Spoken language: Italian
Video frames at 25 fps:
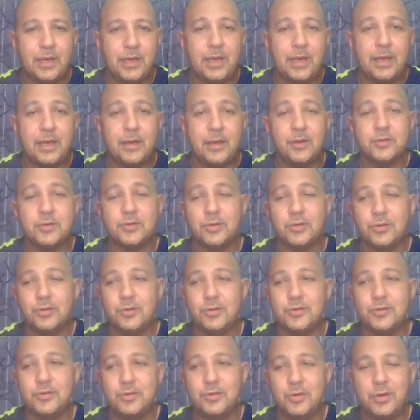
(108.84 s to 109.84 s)
e lo so,
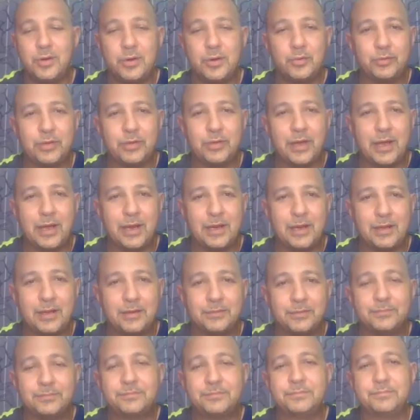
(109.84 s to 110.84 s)
non sono
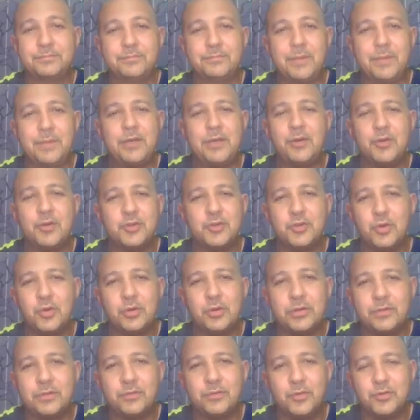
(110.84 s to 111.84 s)
neutrale, ma io non
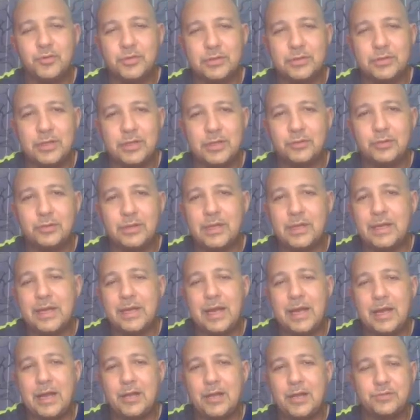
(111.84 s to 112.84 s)
sono tifoso tanto del
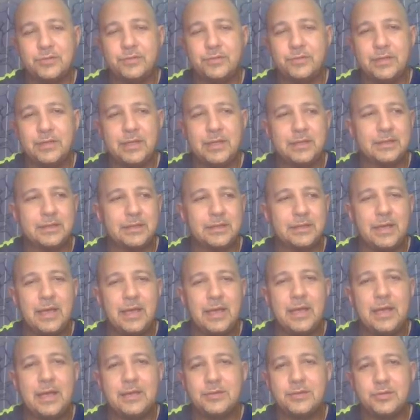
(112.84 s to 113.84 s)
calcio, vedete,
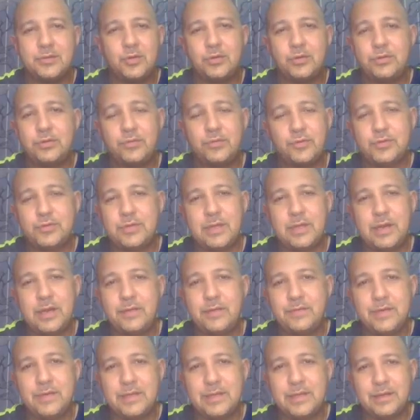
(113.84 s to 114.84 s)
e sono tifoso
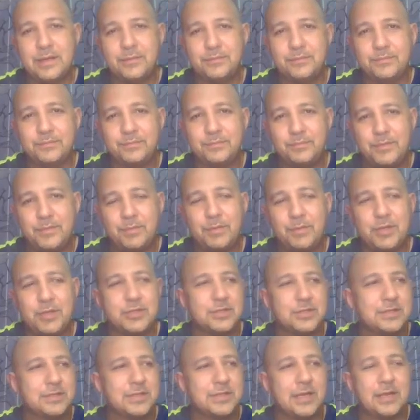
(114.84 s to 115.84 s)
della vita. Mi
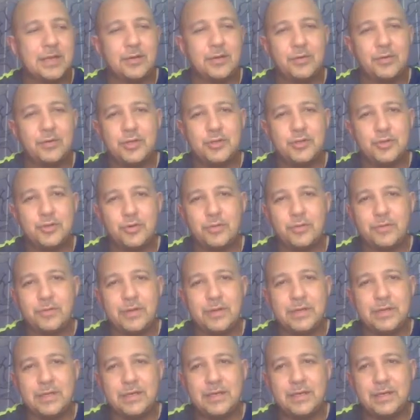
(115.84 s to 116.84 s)
piace stare con i
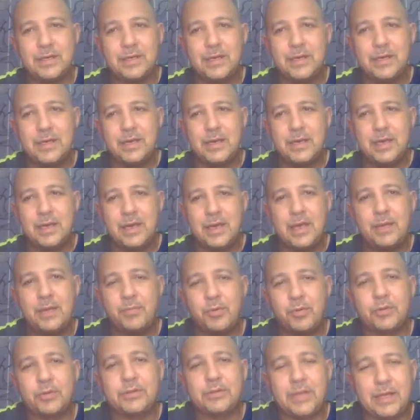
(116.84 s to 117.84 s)
giovani, è
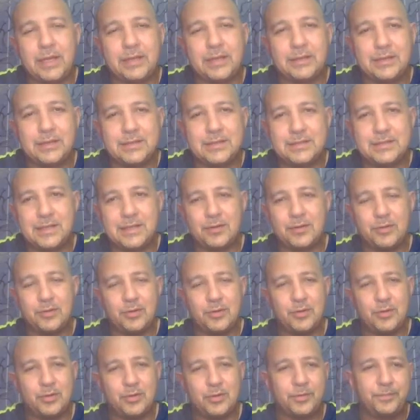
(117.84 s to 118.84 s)
importante stare
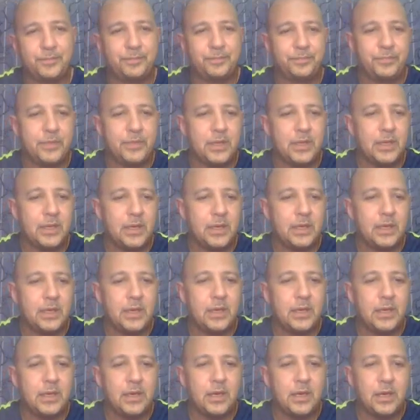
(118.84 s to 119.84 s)
con loro.
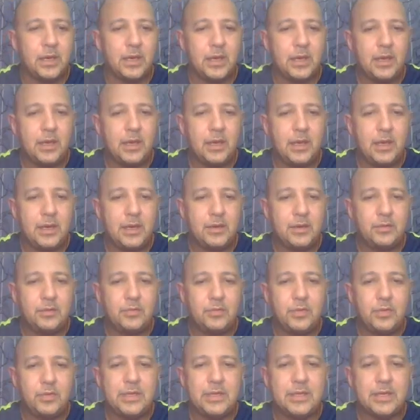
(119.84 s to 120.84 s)
E
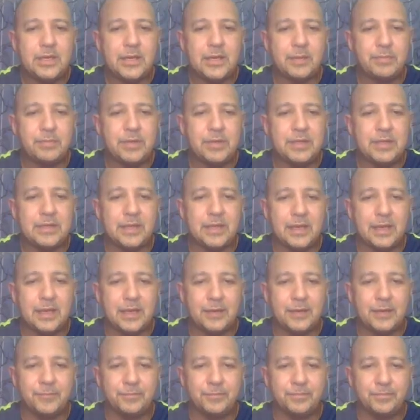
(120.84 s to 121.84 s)
quindi
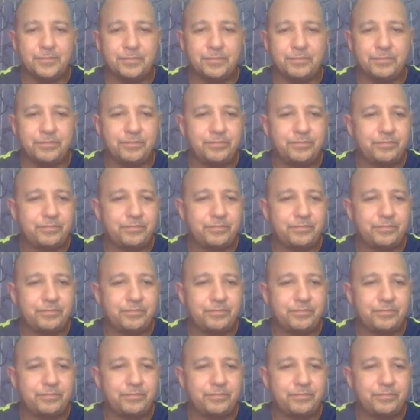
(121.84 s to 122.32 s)
capite, mm,